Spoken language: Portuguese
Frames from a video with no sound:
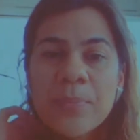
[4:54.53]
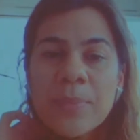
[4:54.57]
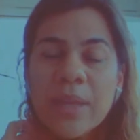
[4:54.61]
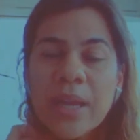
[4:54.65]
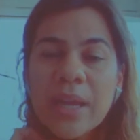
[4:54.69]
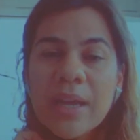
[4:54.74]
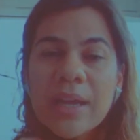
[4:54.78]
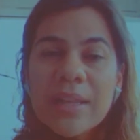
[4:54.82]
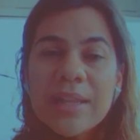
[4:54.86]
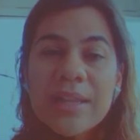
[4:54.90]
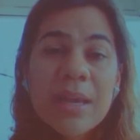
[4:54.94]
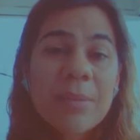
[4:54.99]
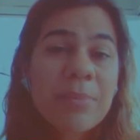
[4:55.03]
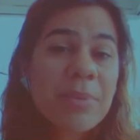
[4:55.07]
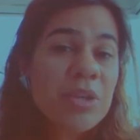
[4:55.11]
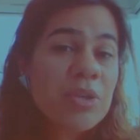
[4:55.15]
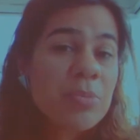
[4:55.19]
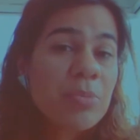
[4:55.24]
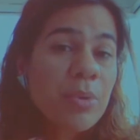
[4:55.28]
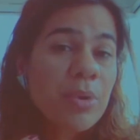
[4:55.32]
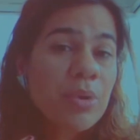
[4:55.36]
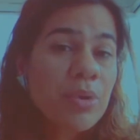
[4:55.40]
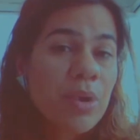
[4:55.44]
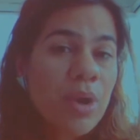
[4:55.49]
eh, de
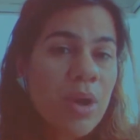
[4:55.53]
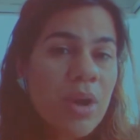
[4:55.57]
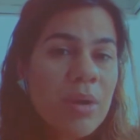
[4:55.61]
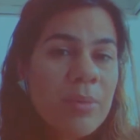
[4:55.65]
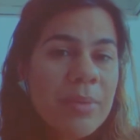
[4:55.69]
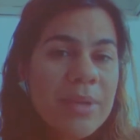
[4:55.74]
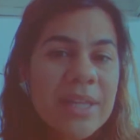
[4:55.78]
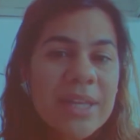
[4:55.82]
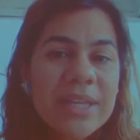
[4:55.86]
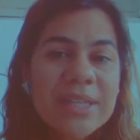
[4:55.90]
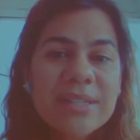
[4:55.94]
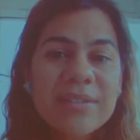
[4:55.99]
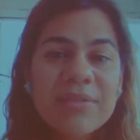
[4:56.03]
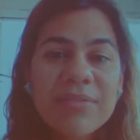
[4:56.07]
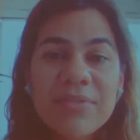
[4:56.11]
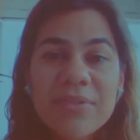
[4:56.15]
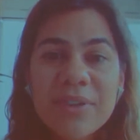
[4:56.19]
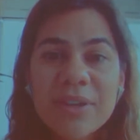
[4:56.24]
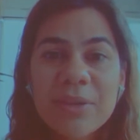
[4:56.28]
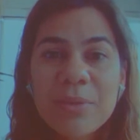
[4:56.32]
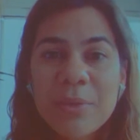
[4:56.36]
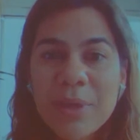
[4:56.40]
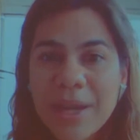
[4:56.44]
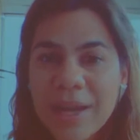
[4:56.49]
repente, pôr o nome desse
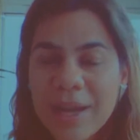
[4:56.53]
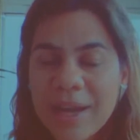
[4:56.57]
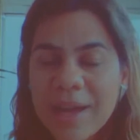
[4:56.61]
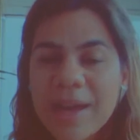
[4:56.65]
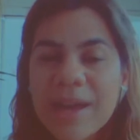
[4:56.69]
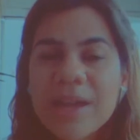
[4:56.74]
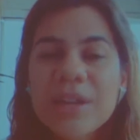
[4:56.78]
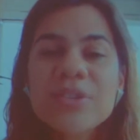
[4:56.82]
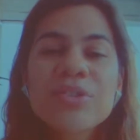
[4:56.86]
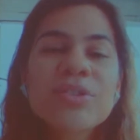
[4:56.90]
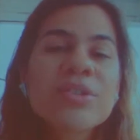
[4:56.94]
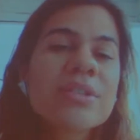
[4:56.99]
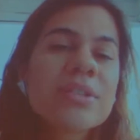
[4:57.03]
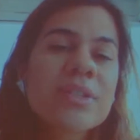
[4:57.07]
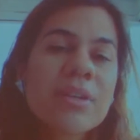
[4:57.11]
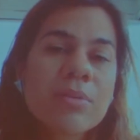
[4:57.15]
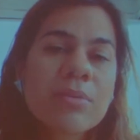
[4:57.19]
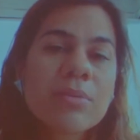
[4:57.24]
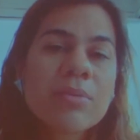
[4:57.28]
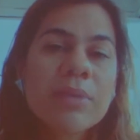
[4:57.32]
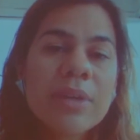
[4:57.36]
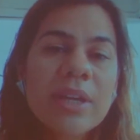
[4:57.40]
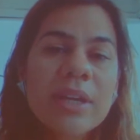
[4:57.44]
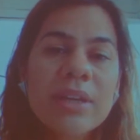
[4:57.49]
fã no encarte,
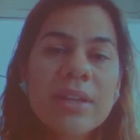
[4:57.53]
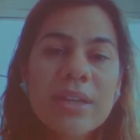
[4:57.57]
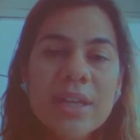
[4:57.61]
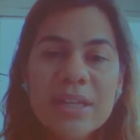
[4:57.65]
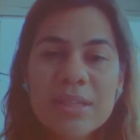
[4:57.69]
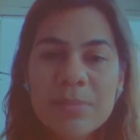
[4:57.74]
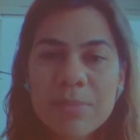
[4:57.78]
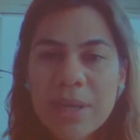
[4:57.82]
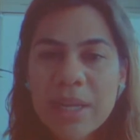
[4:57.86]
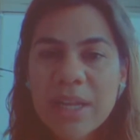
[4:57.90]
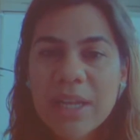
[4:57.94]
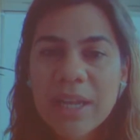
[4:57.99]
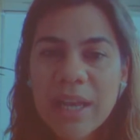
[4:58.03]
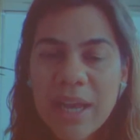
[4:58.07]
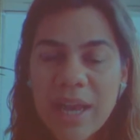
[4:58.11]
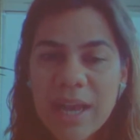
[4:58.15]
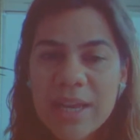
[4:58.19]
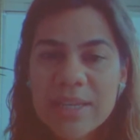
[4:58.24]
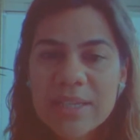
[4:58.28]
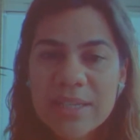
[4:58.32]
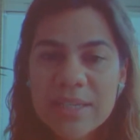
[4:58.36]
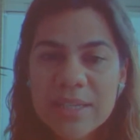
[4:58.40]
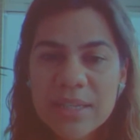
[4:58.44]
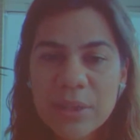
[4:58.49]
são itens bem
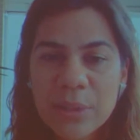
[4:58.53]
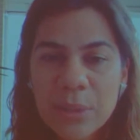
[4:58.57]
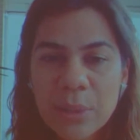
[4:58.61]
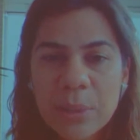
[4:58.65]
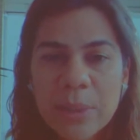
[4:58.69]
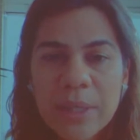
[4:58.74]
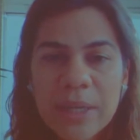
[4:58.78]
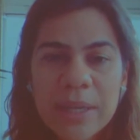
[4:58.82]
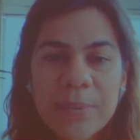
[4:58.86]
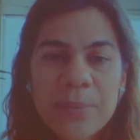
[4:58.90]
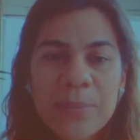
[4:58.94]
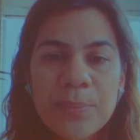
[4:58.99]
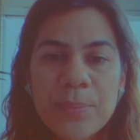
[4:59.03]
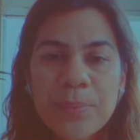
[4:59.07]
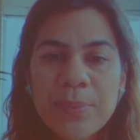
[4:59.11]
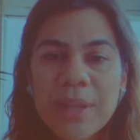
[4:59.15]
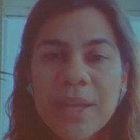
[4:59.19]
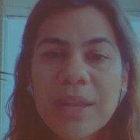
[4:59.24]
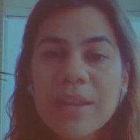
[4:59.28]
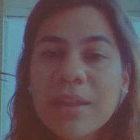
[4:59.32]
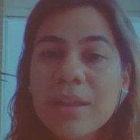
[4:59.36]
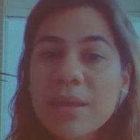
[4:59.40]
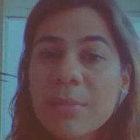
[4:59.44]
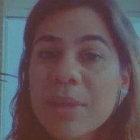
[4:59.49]
legais a se incluir
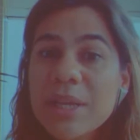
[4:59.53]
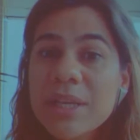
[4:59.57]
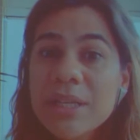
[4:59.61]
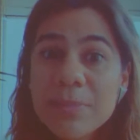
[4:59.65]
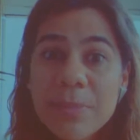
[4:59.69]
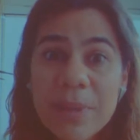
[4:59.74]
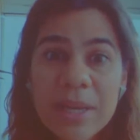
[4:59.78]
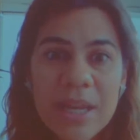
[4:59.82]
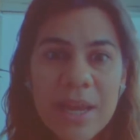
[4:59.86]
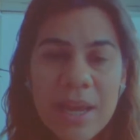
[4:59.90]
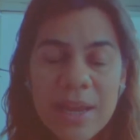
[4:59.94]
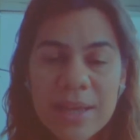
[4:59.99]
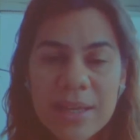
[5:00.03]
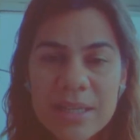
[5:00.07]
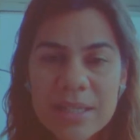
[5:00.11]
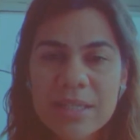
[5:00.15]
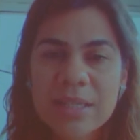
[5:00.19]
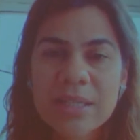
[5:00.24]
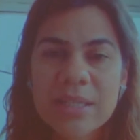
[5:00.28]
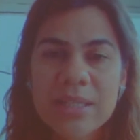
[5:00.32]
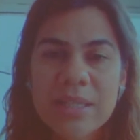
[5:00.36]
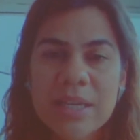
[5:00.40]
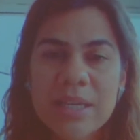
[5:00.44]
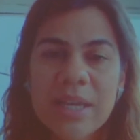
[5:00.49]
e também
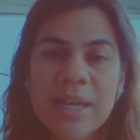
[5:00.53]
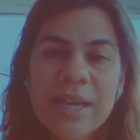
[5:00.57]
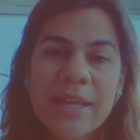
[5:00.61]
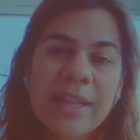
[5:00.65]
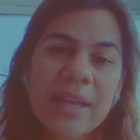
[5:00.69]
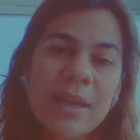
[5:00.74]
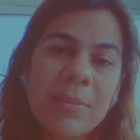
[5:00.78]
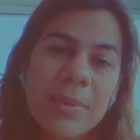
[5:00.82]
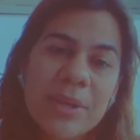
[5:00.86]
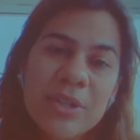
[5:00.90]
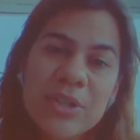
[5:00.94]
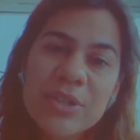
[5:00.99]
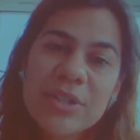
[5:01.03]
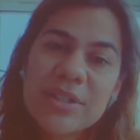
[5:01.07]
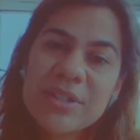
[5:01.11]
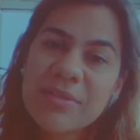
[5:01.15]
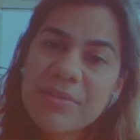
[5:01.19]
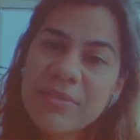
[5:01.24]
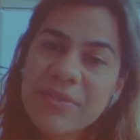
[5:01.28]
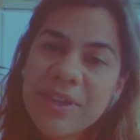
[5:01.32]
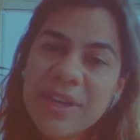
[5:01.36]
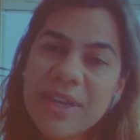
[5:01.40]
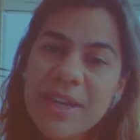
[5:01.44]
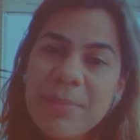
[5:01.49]
experiências. De repente esse
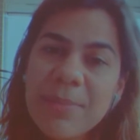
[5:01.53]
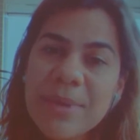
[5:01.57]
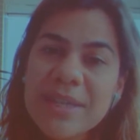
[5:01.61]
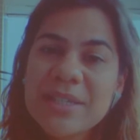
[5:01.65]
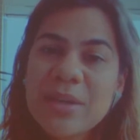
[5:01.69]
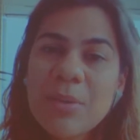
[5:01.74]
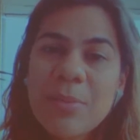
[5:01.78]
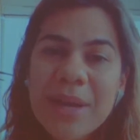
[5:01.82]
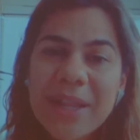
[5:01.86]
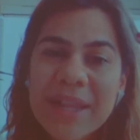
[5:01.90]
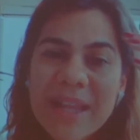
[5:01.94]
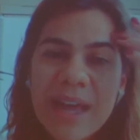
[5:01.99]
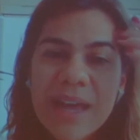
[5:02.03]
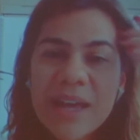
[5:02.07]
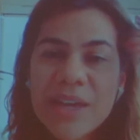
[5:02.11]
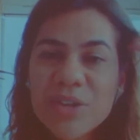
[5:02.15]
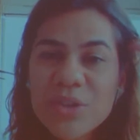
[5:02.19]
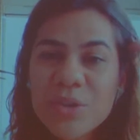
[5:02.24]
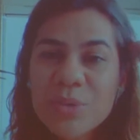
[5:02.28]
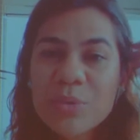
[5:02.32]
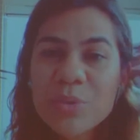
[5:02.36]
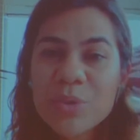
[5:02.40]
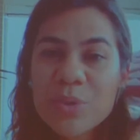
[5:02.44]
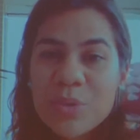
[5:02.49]
fã quer passar uma
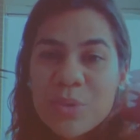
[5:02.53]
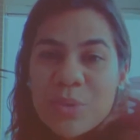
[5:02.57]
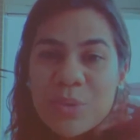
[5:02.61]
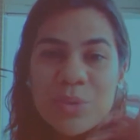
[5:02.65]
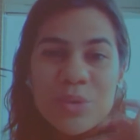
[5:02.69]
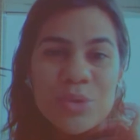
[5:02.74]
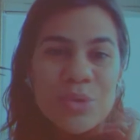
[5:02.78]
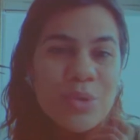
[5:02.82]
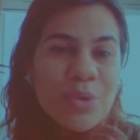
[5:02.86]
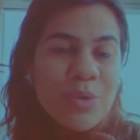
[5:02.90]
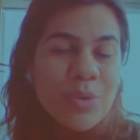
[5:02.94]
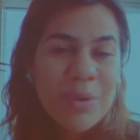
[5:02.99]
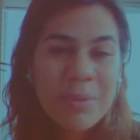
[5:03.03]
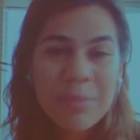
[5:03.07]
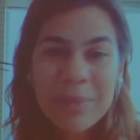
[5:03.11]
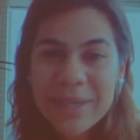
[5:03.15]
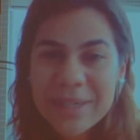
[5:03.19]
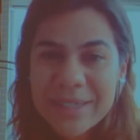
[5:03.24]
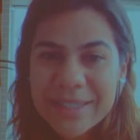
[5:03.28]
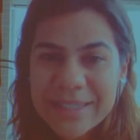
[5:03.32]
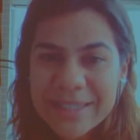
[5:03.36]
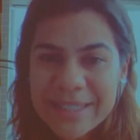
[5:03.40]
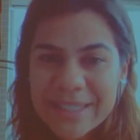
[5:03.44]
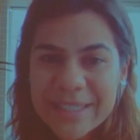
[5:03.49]
tarde no estúdio com a
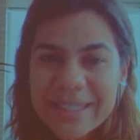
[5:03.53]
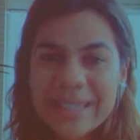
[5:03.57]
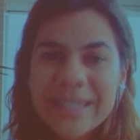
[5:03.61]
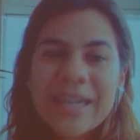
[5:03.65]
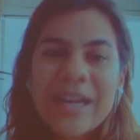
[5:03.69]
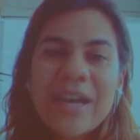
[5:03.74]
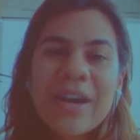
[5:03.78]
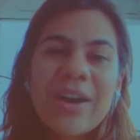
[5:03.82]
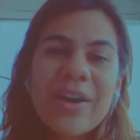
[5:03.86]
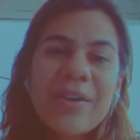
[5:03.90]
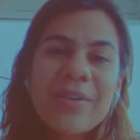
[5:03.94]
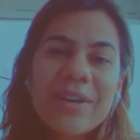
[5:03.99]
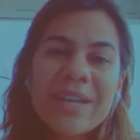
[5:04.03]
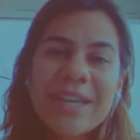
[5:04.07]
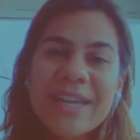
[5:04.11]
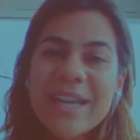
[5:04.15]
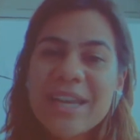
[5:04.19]
banda, ou ele